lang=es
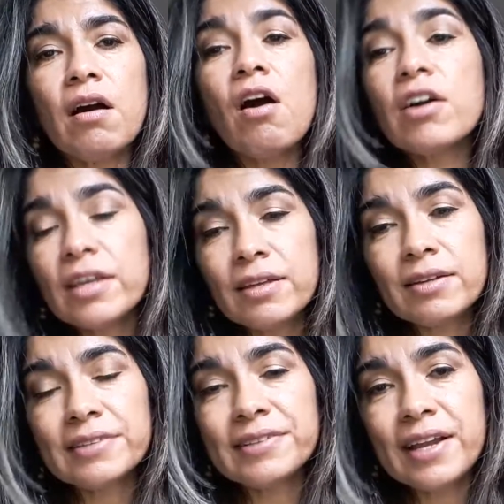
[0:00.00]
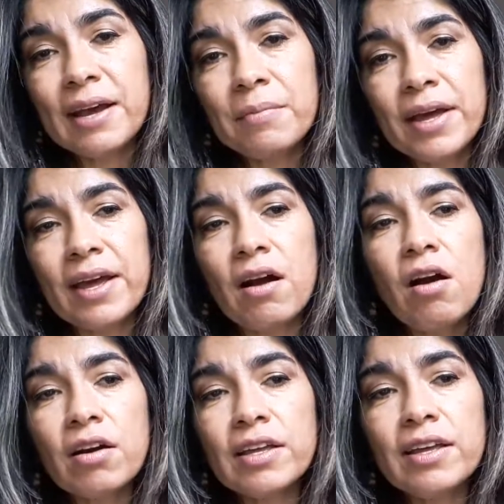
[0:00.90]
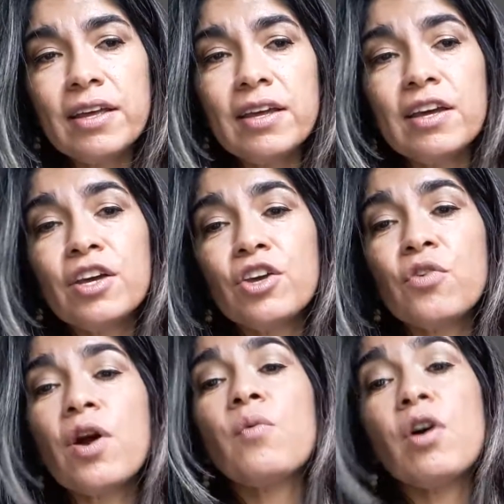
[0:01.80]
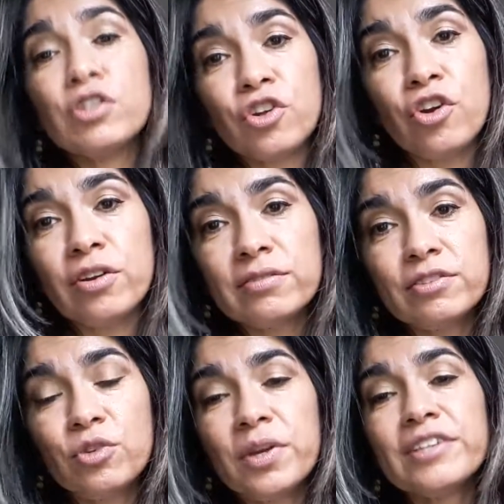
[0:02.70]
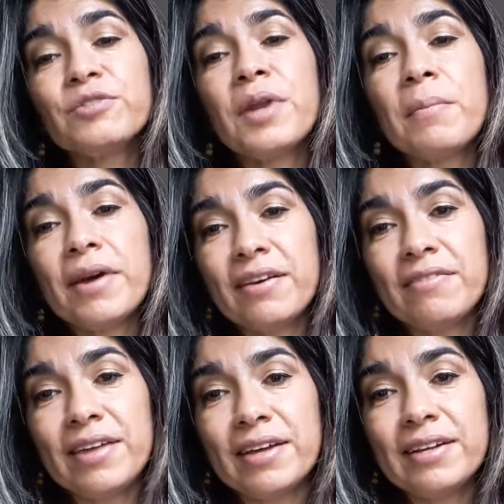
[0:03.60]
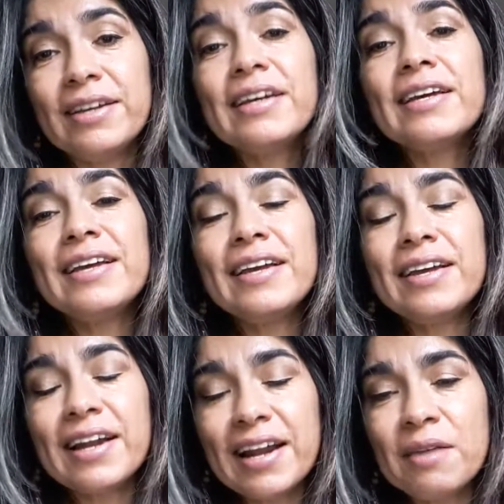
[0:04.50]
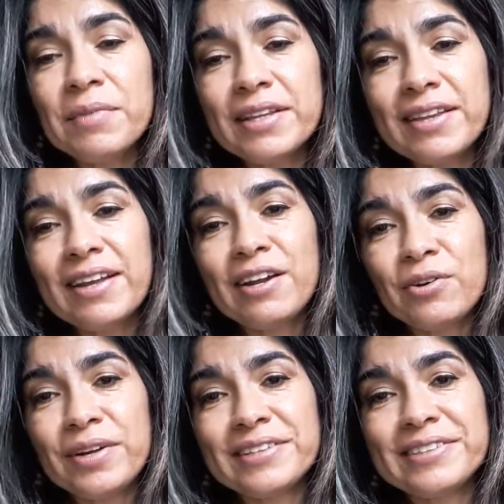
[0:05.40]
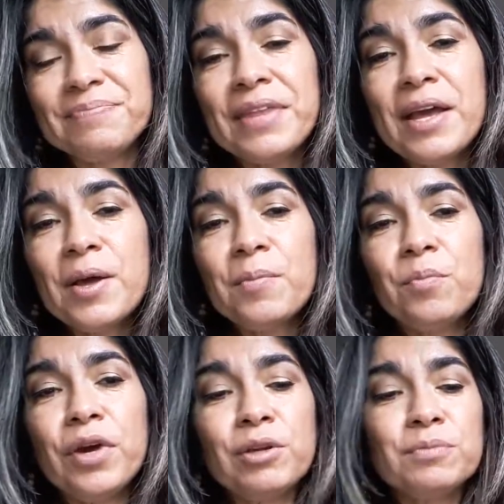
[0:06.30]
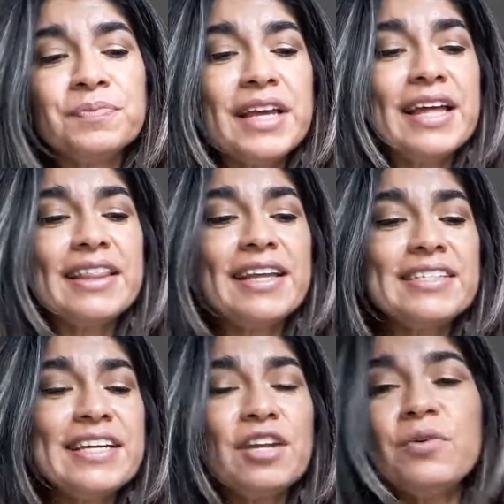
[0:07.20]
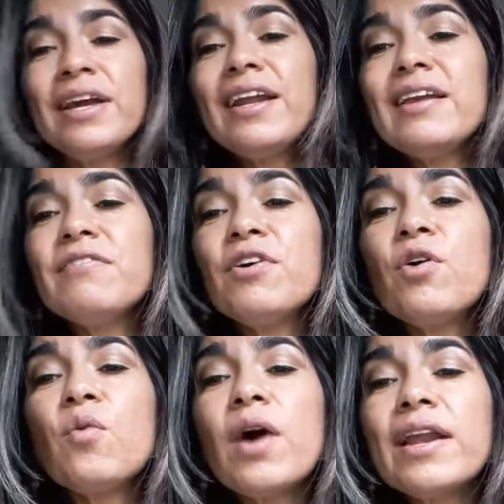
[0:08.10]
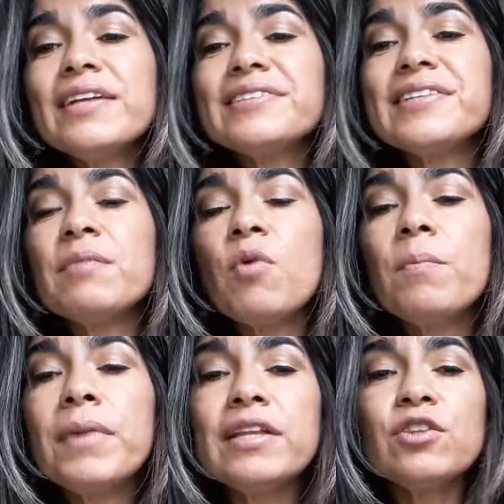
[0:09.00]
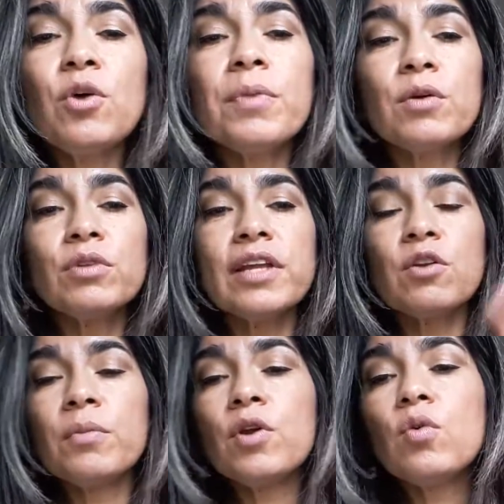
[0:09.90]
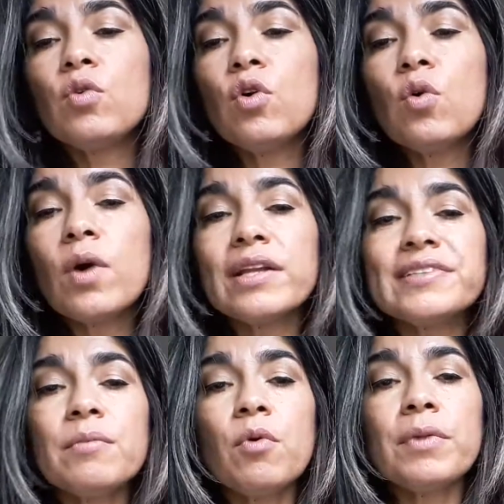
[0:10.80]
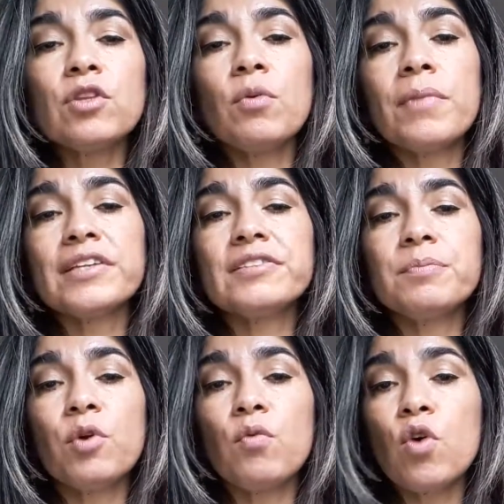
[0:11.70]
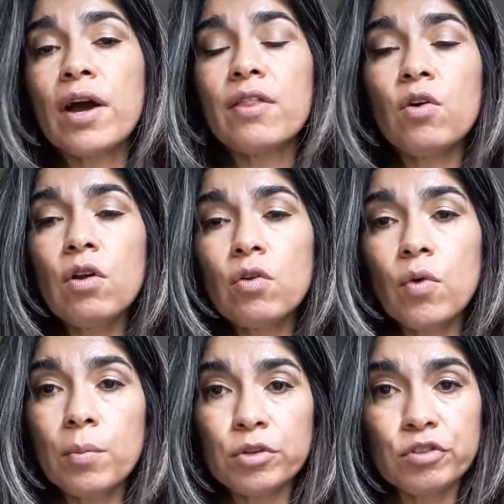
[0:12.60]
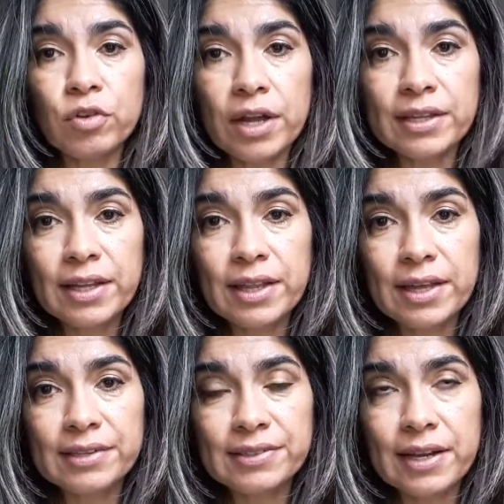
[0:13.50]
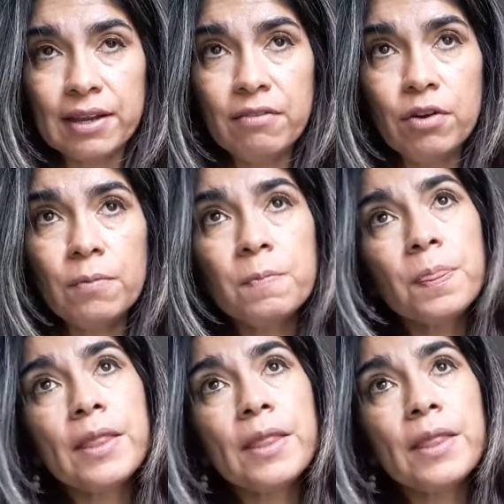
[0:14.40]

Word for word: Augie, así le llama ella, Augie, you're a wonder, tú eres una maravilla. Y realmente lo es. Bueno, de lleno en el libro, ¿cuál es el momento? Pregunta número uno, ¿cuál es el momento más provocador o emocionante de este libro?